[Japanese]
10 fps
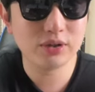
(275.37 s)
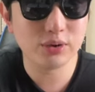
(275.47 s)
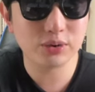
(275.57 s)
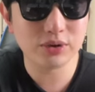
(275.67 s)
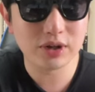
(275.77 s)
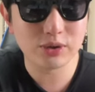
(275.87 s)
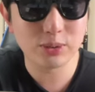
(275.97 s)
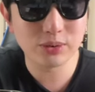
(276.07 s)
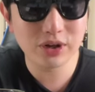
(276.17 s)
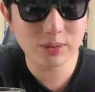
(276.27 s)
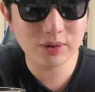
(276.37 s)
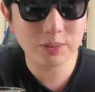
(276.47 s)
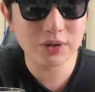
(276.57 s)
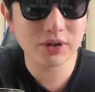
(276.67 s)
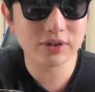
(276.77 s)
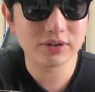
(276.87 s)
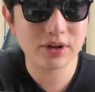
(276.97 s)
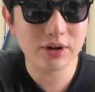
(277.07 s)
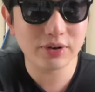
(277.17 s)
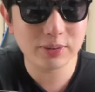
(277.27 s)
ということで、今日も最後まで見てくださって
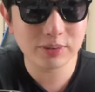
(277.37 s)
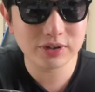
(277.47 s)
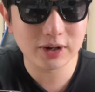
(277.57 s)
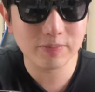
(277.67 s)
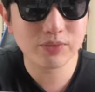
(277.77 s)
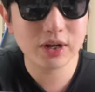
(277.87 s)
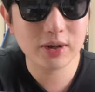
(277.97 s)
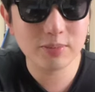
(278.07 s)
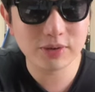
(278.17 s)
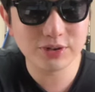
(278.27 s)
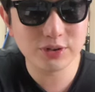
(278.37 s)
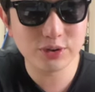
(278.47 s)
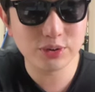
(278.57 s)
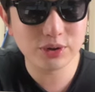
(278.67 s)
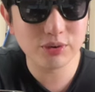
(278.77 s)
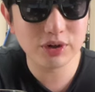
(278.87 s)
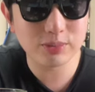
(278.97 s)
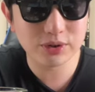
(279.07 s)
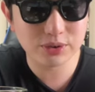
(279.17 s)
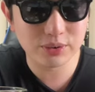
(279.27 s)
ありがとうございました。また次の動画でお会いし
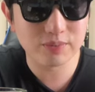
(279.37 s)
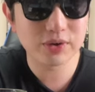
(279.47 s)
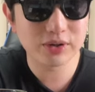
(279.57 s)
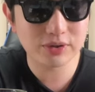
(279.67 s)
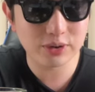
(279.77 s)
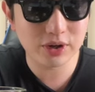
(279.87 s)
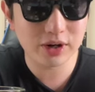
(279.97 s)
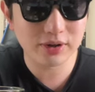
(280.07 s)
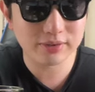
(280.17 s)
ましょう。さようなら。